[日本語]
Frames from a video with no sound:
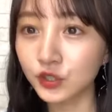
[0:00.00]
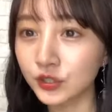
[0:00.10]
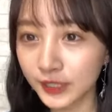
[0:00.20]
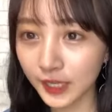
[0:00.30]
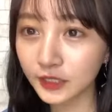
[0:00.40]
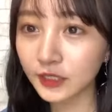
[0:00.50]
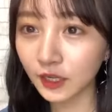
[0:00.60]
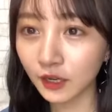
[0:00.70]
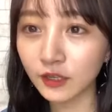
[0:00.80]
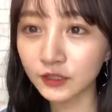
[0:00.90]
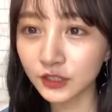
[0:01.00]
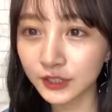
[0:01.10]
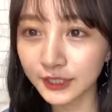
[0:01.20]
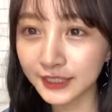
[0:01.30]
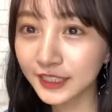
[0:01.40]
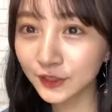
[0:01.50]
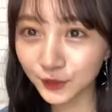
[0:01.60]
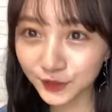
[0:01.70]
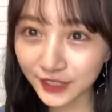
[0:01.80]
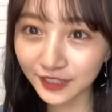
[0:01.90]
13位から13位滋賀
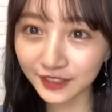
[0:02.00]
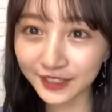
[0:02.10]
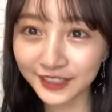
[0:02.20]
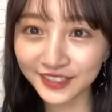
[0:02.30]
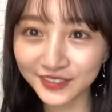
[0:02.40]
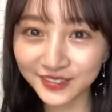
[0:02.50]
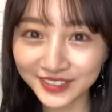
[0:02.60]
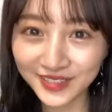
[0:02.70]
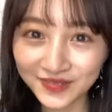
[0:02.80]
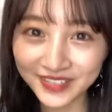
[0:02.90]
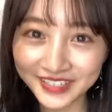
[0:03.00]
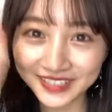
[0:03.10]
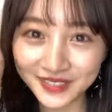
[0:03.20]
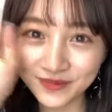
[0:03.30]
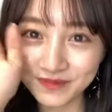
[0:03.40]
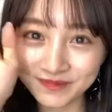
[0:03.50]
の淳さんありがとうございます